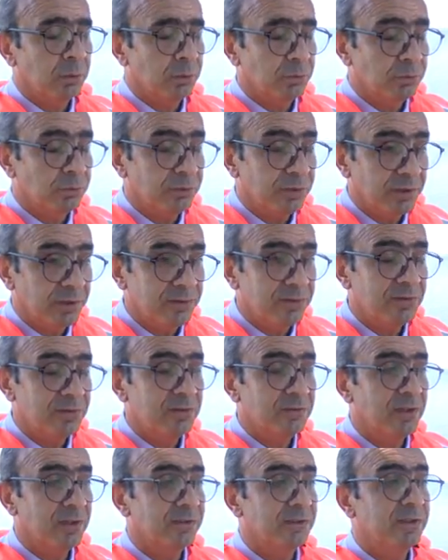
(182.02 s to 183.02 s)
38 e,
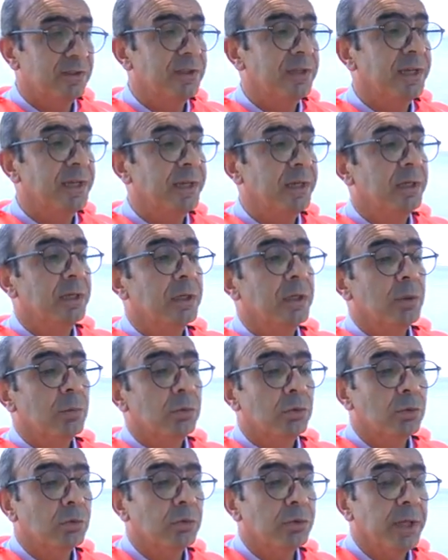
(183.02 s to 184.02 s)
ilçesinde
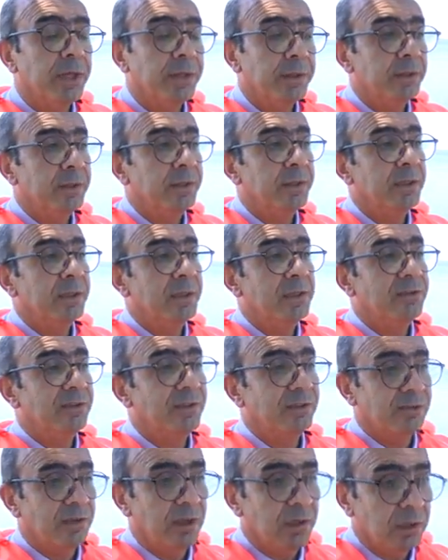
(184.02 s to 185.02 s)
bulunan e,
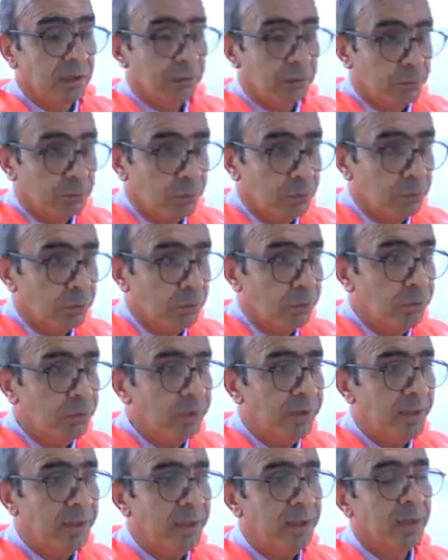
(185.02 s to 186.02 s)
ilçe sağlık
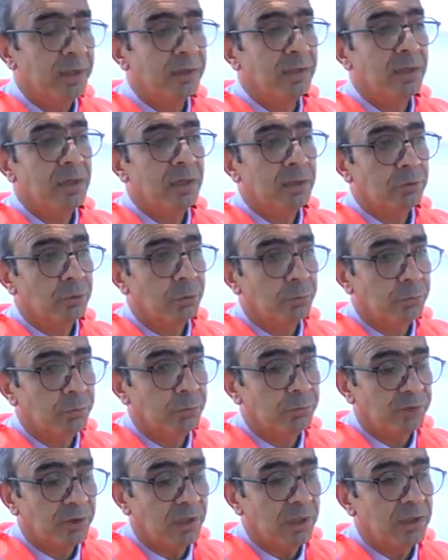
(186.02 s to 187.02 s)
müdürlüğü ve Adalar
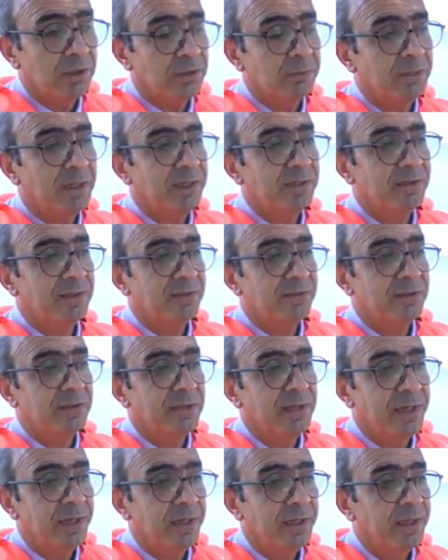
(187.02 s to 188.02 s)
Toplum Sağlığı
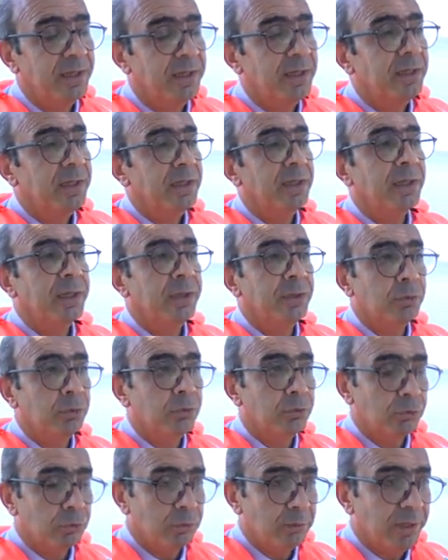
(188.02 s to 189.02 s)
Merkezi'nde e,
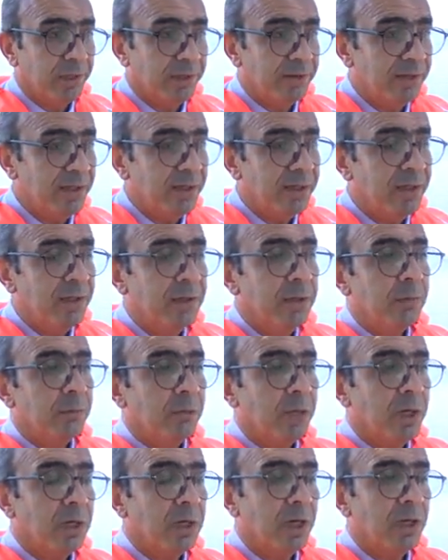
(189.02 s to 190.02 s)
yürütülmekte.
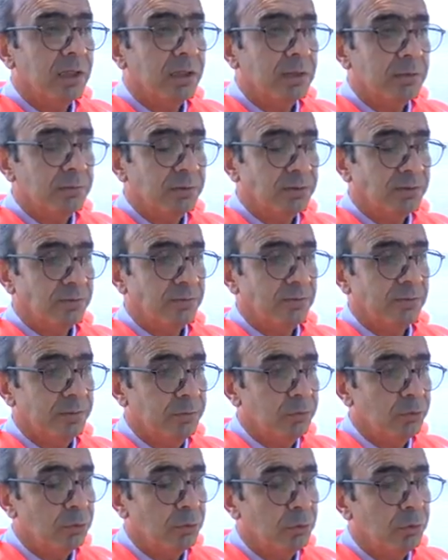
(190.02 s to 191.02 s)
Bakanlığımız ve
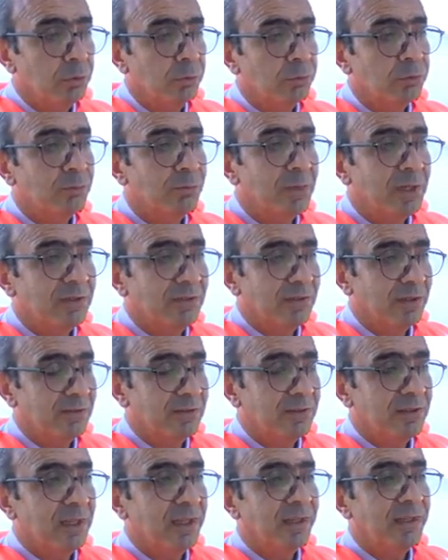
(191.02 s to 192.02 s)
müdürlüğümüz
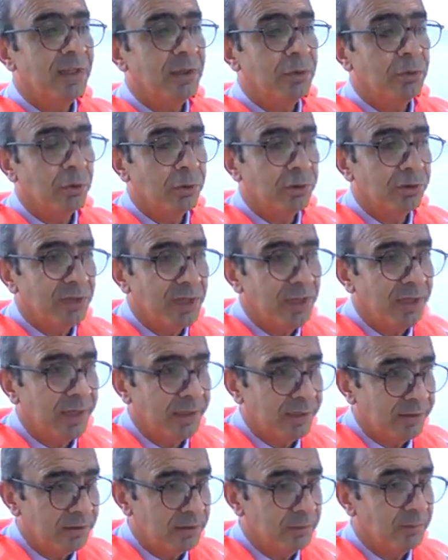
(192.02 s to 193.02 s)
merkezinden de koordine
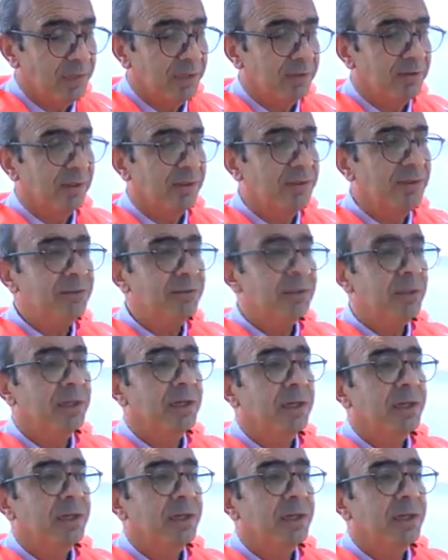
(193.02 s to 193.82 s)
edilmektedir.